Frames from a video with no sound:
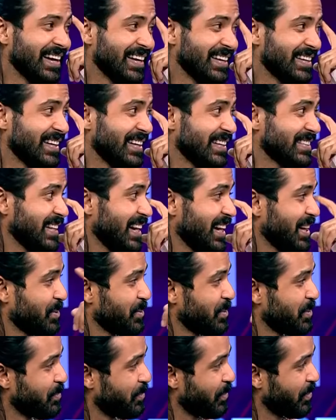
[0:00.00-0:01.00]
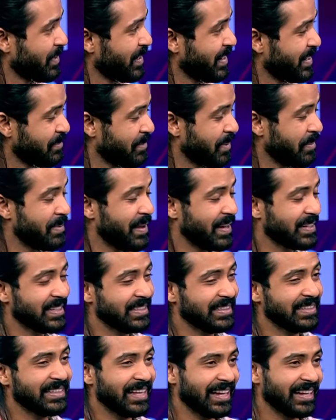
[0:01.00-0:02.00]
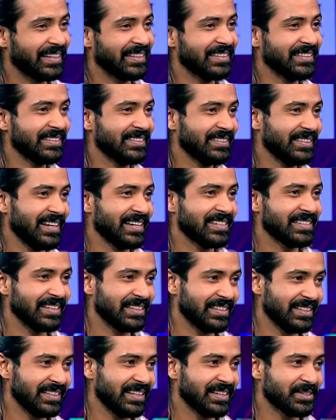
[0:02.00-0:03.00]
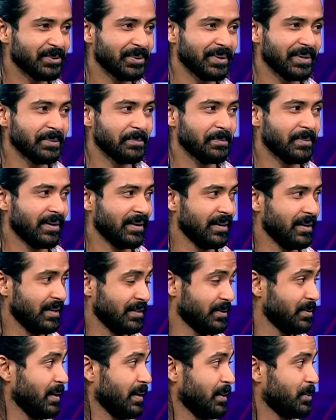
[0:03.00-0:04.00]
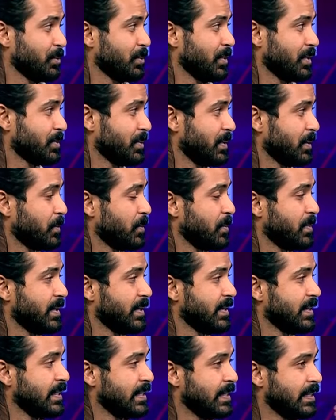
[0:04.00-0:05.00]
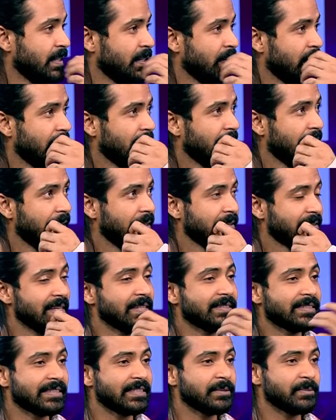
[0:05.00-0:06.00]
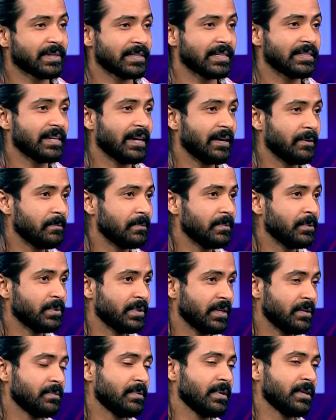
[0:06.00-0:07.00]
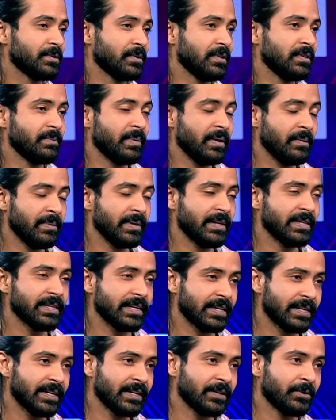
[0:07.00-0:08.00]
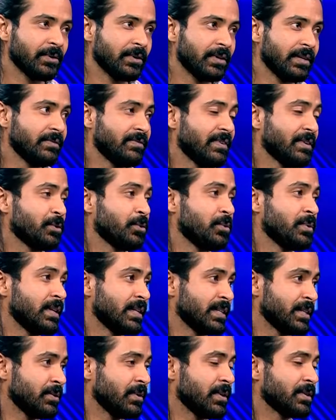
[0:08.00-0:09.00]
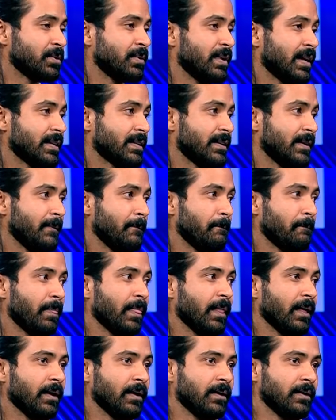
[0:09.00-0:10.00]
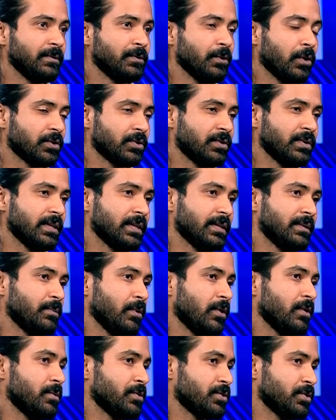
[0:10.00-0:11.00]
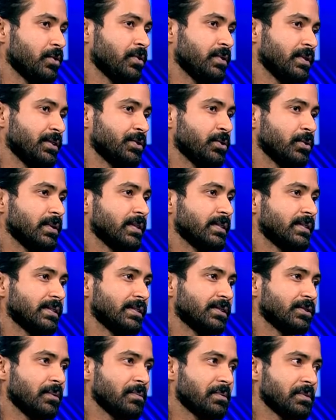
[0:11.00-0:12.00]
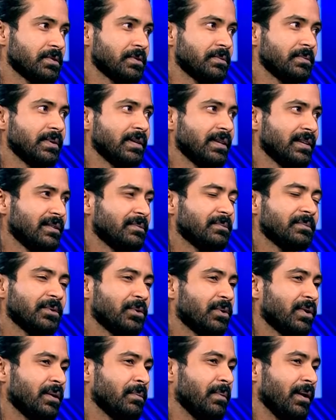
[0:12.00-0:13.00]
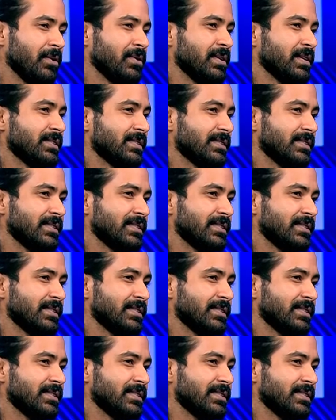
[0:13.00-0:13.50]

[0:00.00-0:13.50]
আর সারাক্ষণ পরি আর বেবি একসাথেই থাকে একসাথেই আসলে এখন তো আসলে খুবই সেন্সিটিভ একটা টাইম ওই টাইমটা আসলে বেবিকে টেক কেয়ার করা ইনফ্যাক্ট ও নিজেও আসলে একটা ডক্টরের পরামর্শ অনুযায়ী চলতেছে সবকিছু মিলে ওরা ভালোই আছে